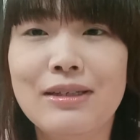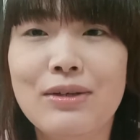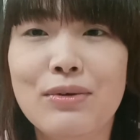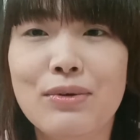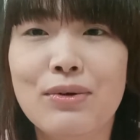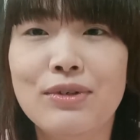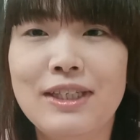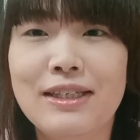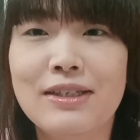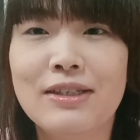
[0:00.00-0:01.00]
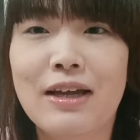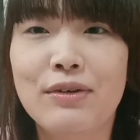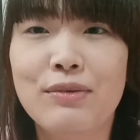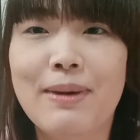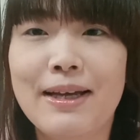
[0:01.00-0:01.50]
当法人
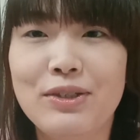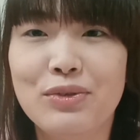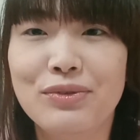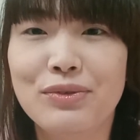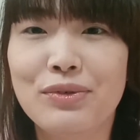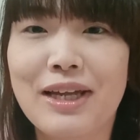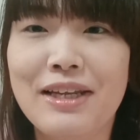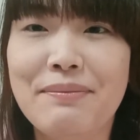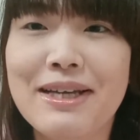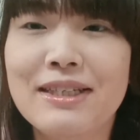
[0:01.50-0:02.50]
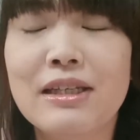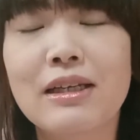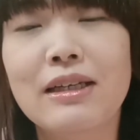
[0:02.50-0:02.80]
スタッフバージョンとなります。